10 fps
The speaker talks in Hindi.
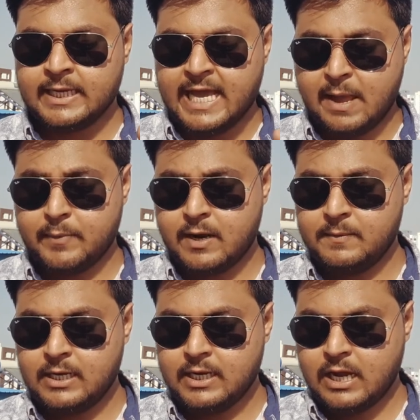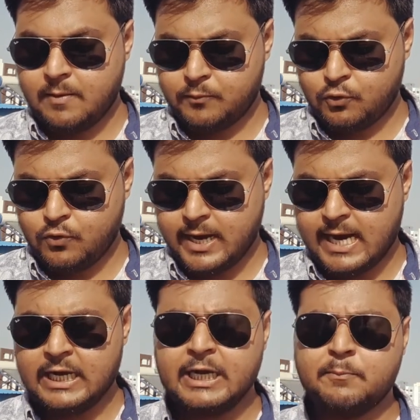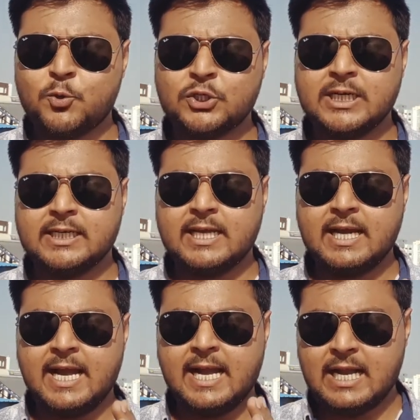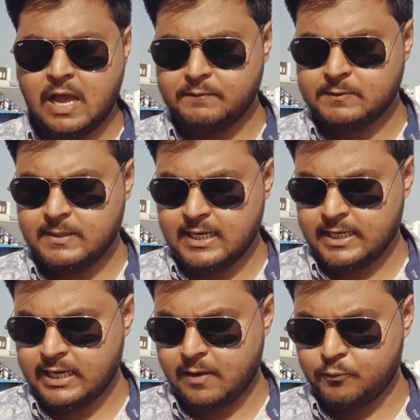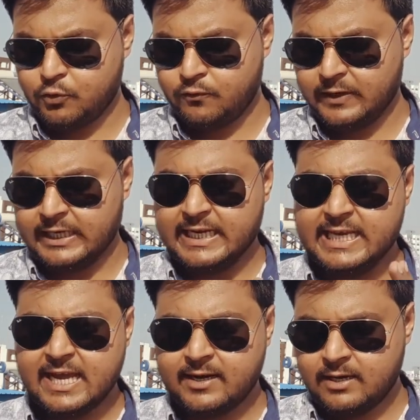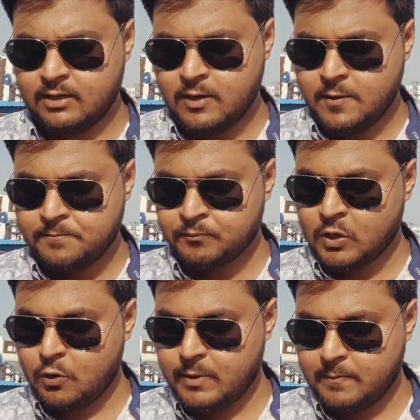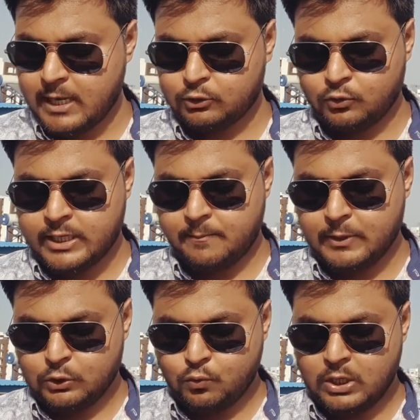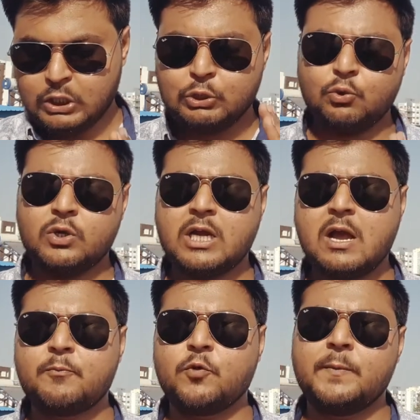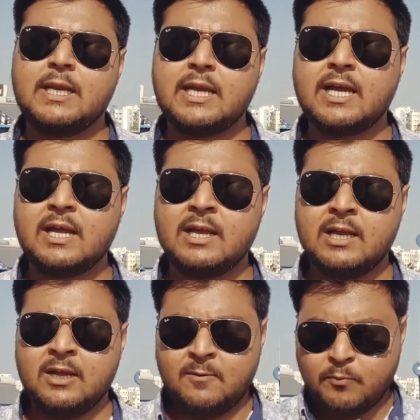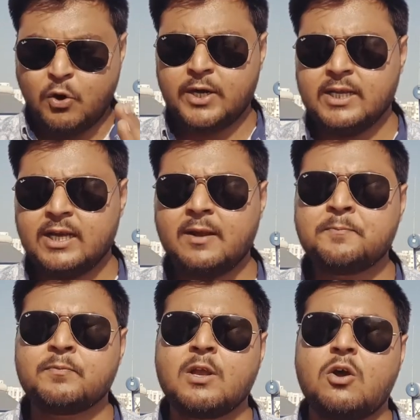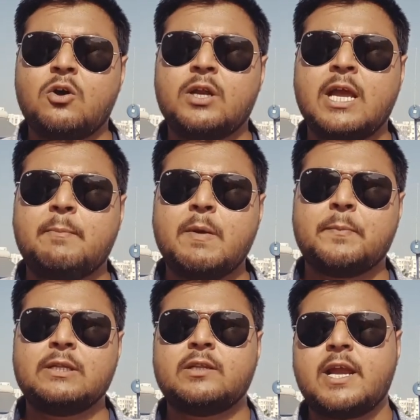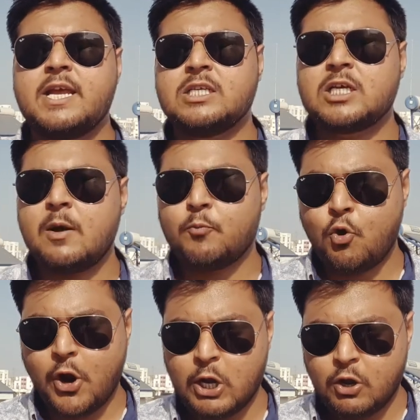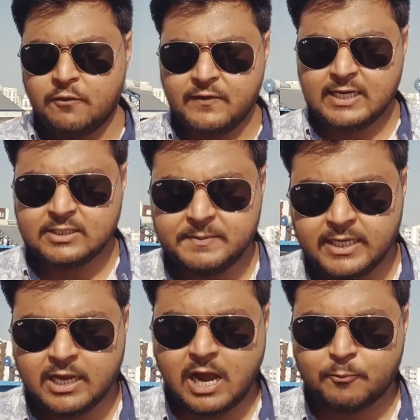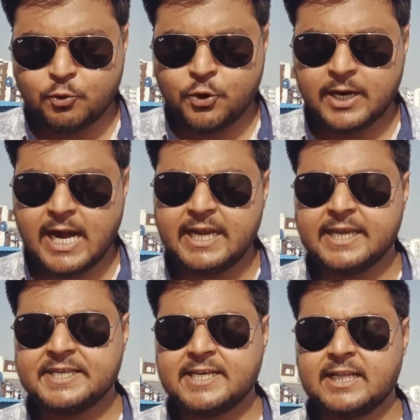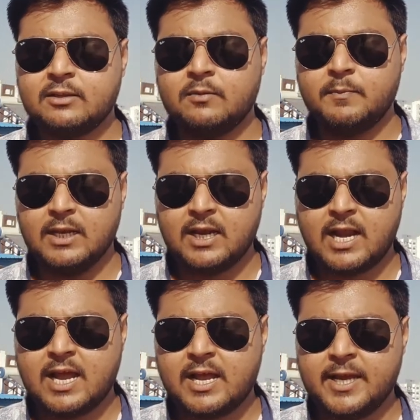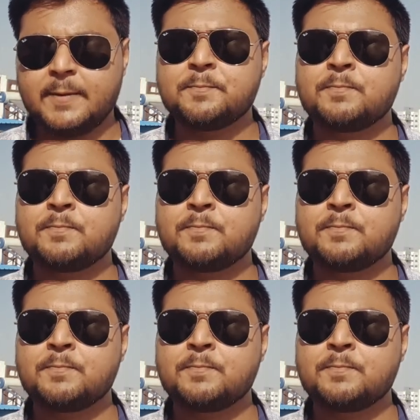कैमरा मिलेगा आपको एलईडी प्रोजेक्टर हेडलाइट्स मिलेंगे आपको विद डीआरएल और मैं बात करूँ यहाँ पे डुअल टोन का आपको मिलेगा बॉडी का और यहाँ पे 15 इंच का आपको एलॉय व्हील्स भी आपको गाड़ी के साथ मिल रहा है